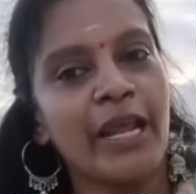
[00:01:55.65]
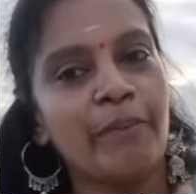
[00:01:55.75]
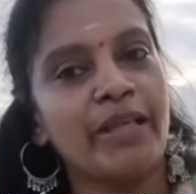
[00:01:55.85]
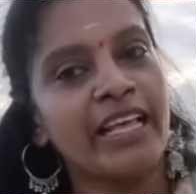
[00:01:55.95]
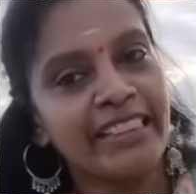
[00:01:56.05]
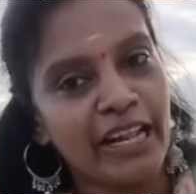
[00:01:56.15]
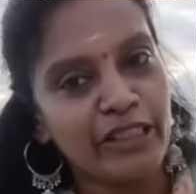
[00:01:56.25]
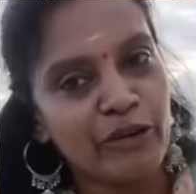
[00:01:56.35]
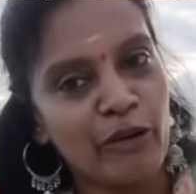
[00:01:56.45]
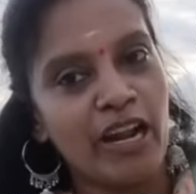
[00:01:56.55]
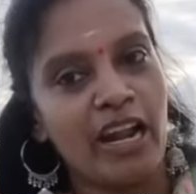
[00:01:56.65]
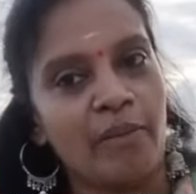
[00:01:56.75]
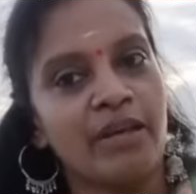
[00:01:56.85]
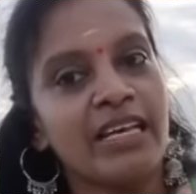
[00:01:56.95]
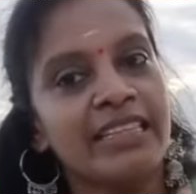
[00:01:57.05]
என்பதை தெரிந்து
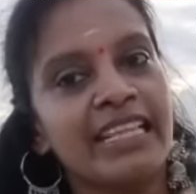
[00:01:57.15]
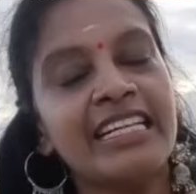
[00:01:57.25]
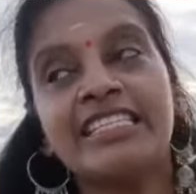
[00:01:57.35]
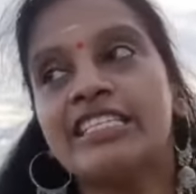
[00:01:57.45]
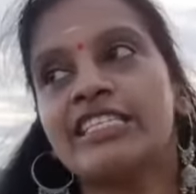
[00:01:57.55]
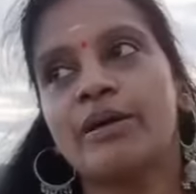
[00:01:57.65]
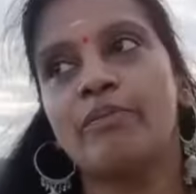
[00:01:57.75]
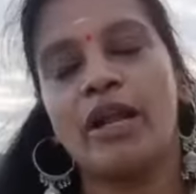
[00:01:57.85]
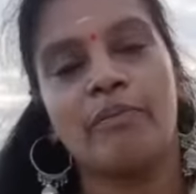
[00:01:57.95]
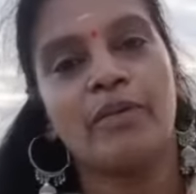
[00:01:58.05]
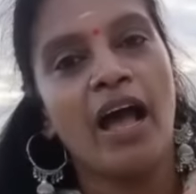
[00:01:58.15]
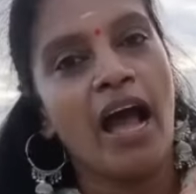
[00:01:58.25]
கொள்ளலாம் திருச்சிற்றம்பலம்